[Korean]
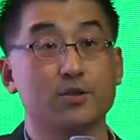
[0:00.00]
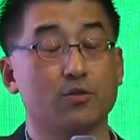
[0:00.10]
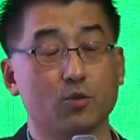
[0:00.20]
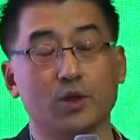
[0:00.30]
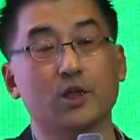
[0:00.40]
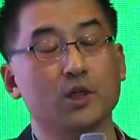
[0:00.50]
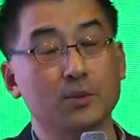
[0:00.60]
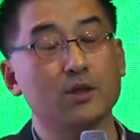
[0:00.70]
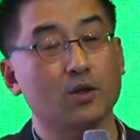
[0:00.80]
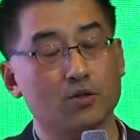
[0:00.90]
하는 것은 굉장히
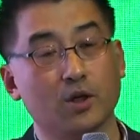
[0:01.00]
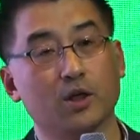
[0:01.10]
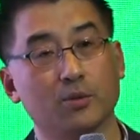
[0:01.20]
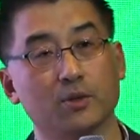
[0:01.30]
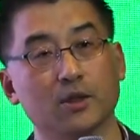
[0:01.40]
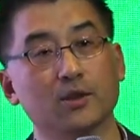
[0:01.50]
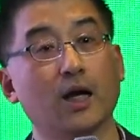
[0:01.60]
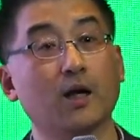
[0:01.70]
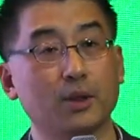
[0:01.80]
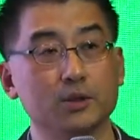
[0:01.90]
의미 있다고 생각합니다. 근데
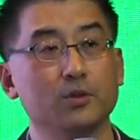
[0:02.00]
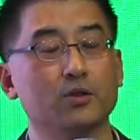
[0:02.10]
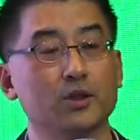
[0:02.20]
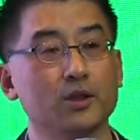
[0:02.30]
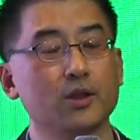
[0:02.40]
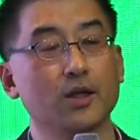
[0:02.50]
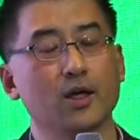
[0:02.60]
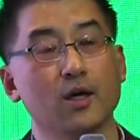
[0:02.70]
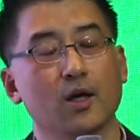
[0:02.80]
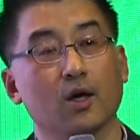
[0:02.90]
아까 말씀드렸듯이
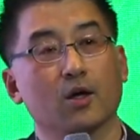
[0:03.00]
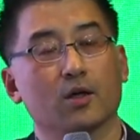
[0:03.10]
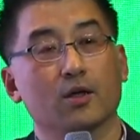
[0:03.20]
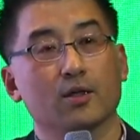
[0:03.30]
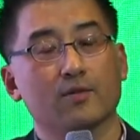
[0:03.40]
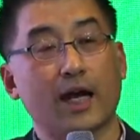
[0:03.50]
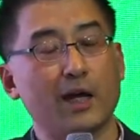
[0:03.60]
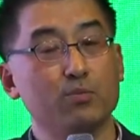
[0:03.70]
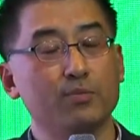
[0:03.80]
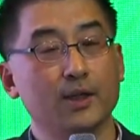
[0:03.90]

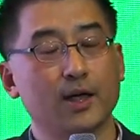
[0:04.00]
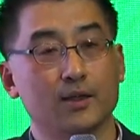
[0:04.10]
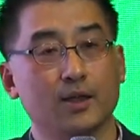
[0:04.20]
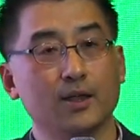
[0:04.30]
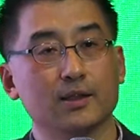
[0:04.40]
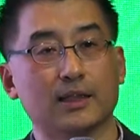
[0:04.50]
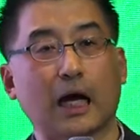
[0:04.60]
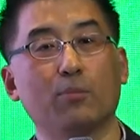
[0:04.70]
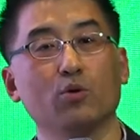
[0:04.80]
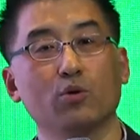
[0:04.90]
사람뿐만이 아니라
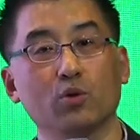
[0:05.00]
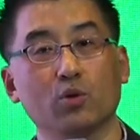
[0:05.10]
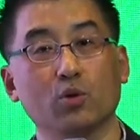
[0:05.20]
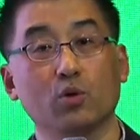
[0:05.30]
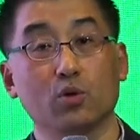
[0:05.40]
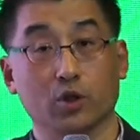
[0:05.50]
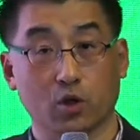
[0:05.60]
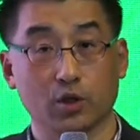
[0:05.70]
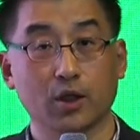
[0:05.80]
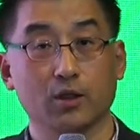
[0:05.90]
자본도
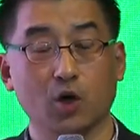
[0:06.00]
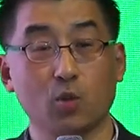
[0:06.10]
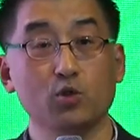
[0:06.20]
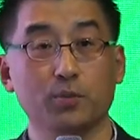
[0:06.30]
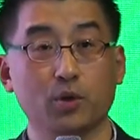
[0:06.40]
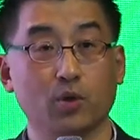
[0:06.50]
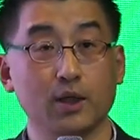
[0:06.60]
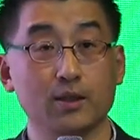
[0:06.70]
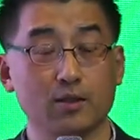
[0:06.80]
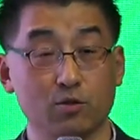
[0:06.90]
경계를 허물 필요가
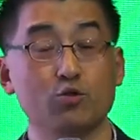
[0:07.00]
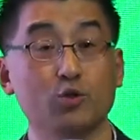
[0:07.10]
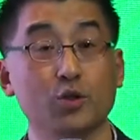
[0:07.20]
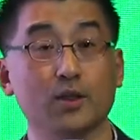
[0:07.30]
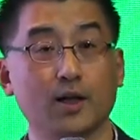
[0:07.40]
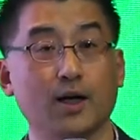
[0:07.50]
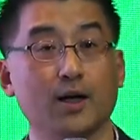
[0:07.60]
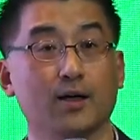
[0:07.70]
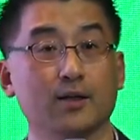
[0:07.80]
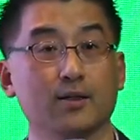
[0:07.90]
있을 수도
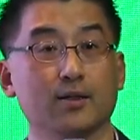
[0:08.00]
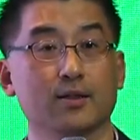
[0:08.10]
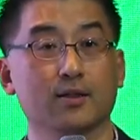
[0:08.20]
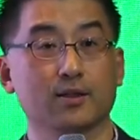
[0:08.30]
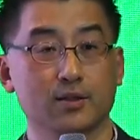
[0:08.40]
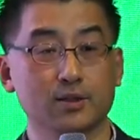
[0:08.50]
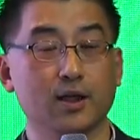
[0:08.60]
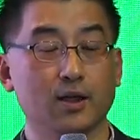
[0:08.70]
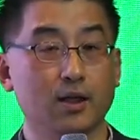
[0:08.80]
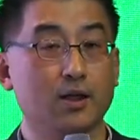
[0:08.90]
있다. 그런
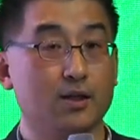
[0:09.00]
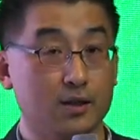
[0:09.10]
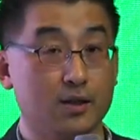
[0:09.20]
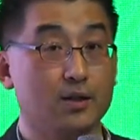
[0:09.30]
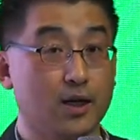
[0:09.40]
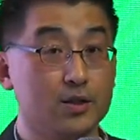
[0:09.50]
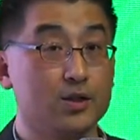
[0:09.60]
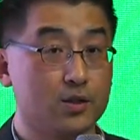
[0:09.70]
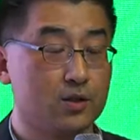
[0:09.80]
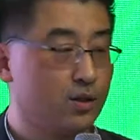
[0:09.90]
생각이 한
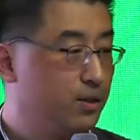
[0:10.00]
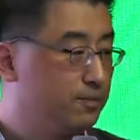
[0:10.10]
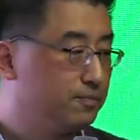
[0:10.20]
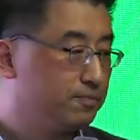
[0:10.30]
가지 들어요.